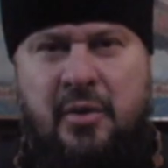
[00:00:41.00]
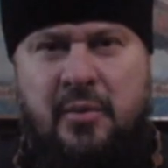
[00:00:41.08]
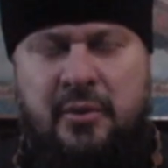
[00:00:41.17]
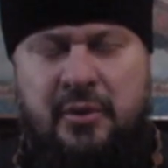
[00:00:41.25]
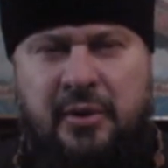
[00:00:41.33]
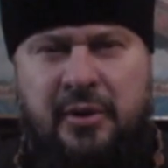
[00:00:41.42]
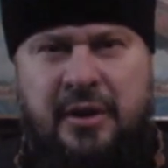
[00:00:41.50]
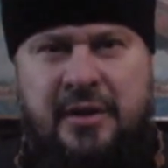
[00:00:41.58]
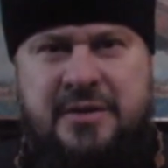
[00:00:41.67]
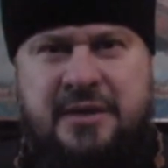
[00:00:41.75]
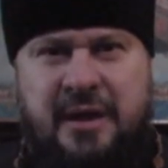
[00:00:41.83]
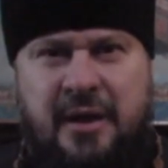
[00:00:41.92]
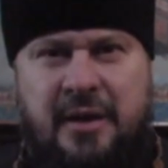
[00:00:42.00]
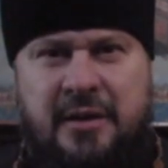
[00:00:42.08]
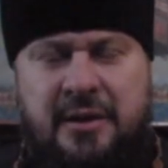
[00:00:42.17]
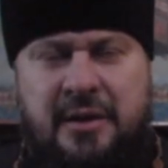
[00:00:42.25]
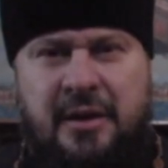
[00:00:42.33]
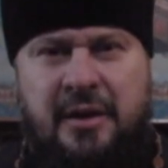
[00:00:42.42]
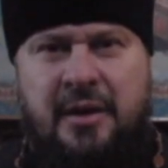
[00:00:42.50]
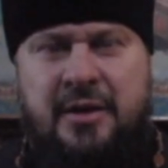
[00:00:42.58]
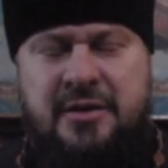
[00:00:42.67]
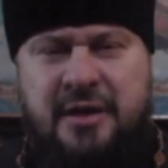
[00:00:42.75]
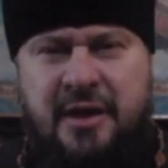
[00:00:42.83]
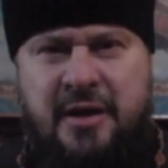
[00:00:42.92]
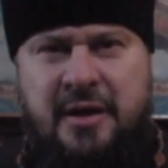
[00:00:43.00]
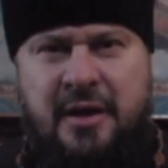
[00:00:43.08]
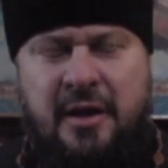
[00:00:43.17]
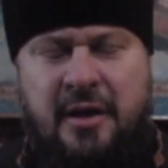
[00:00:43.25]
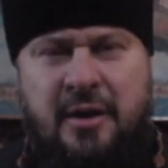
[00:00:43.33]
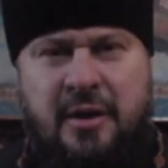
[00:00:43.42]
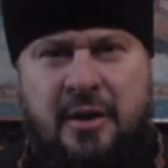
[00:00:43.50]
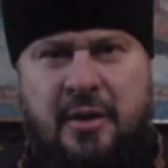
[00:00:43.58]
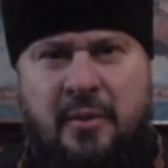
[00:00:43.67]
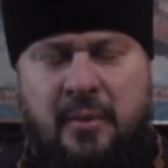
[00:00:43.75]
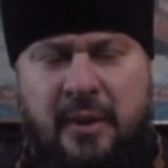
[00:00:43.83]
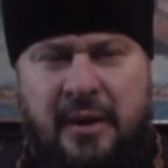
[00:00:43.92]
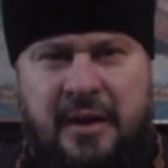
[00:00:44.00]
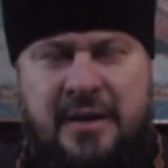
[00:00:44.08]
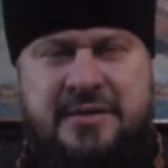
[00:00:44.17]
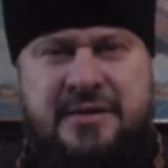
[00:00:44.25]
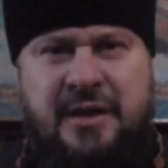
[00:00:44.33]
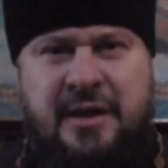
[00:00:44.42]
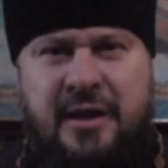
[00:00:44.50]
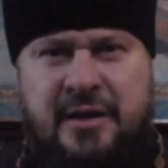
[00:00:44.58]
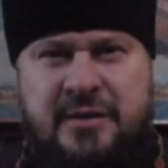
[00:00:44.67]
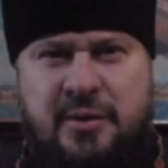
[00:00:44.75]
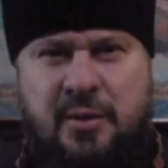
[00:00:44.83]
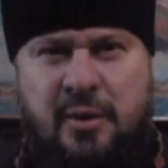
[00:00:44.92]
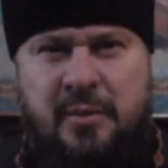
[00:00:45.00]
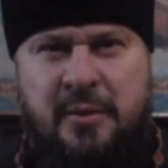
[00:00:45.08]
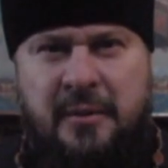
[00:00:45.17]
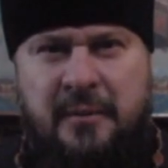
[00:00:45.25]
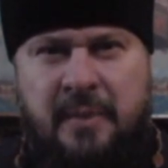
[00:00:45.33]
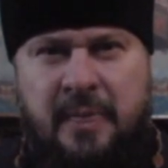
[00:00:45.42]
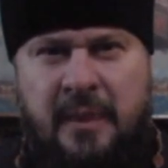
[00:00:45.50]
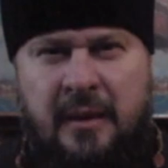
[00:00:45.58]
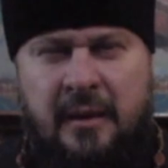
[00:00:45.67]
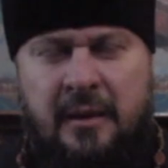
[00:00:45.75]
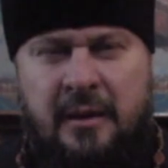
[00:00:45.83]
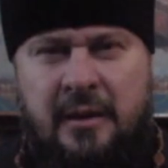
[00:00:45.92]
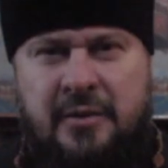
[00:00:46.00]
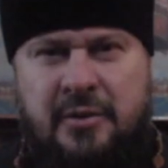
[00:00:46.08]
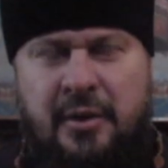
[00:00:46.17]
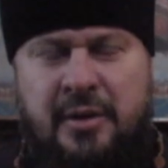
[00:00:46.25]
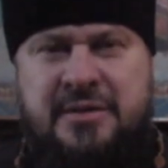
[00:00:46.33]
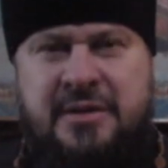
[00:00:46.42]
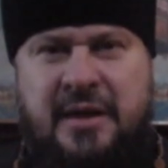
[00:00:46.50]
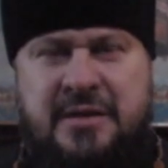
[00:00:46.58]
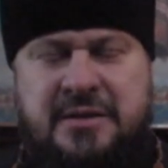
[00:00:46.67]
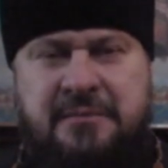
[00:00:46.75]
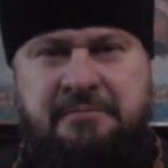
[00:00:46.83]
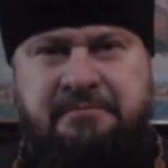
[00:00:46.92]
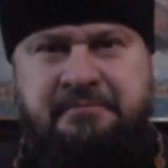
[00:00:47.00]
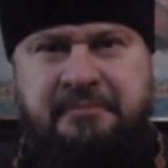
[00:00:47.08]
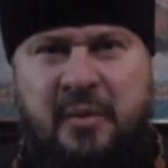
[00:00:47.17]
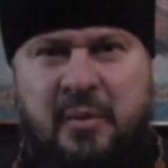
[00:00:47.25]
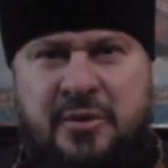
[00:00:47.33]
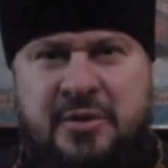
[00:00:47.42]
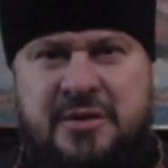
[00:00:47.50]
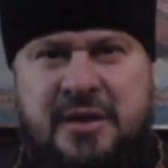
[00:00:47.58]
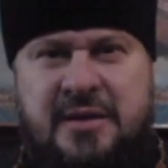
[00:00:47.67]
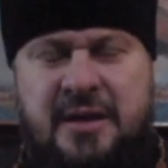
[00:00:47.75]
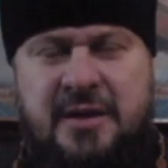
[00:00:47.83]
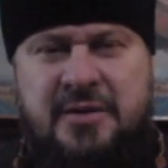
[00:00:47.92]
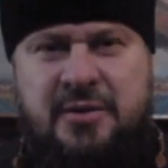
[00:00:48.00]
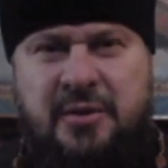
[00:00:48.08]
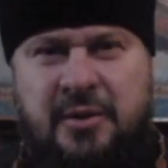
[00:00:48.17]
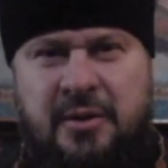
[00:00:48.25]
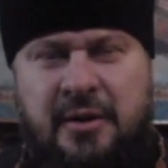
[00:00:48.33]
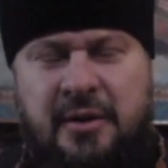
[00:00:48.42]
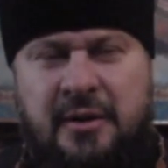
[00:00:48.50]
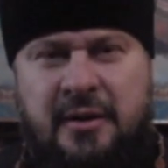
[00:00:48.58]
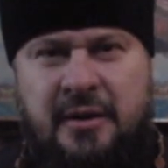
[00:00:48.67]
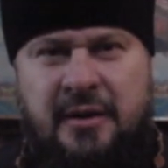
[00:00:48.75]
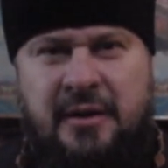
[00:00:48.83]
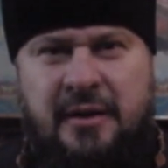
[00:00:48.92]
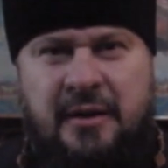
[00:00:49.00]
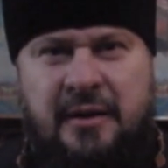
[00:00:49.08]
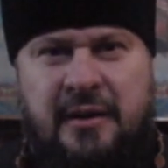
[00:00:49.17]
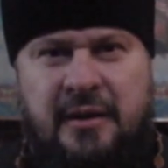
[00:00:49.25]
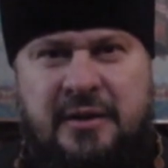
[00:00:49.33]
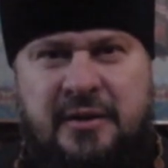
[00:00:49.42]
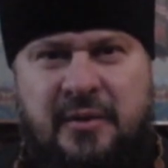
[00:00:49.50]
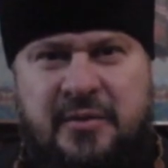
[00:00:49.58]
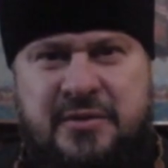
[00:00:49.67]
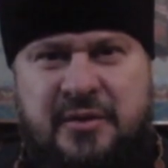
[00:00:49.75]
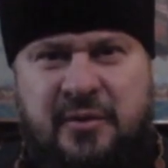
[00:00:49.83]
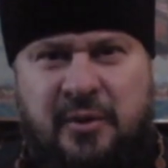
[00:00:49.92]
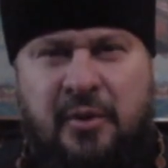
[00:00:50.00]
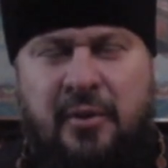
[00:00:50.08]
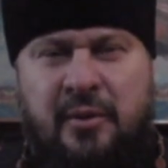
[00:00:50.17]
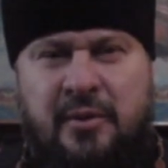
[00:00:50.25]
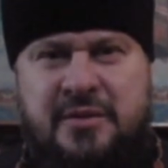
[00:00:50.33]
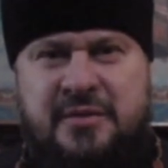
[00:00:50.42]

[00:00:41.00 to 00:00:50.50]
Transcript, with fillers: многие тяготы, лишения, болезни и скорби. И кто из нас может сказать, что этого всего он в